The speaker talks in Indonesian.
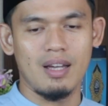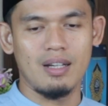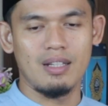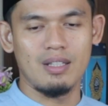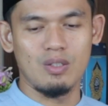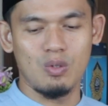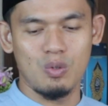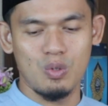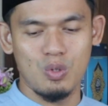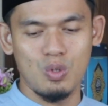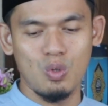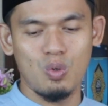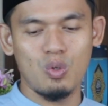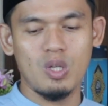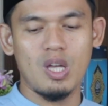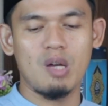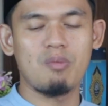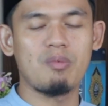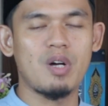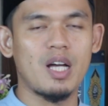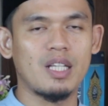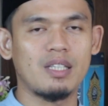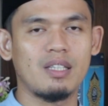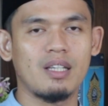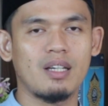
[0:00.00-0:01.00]
Ya, di
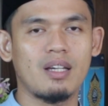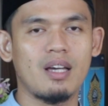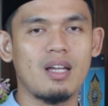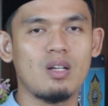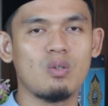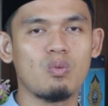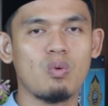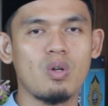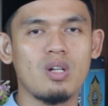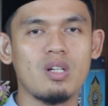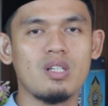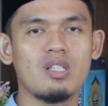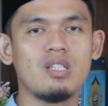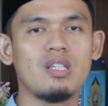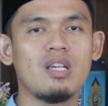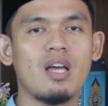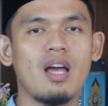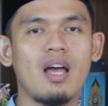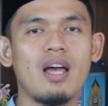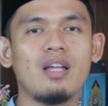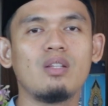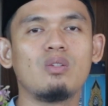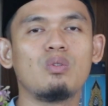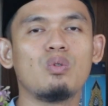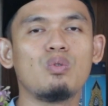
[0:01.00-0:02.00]
ujungnya mengatakan wal
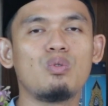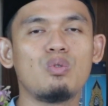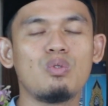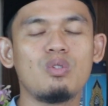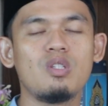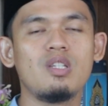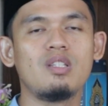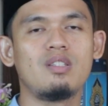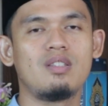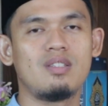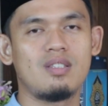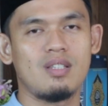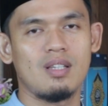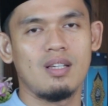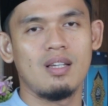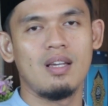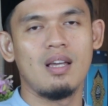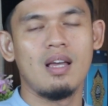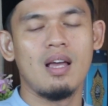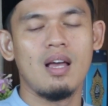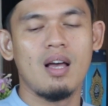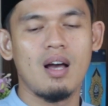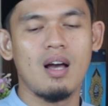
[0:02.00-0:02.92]
jihadus sit.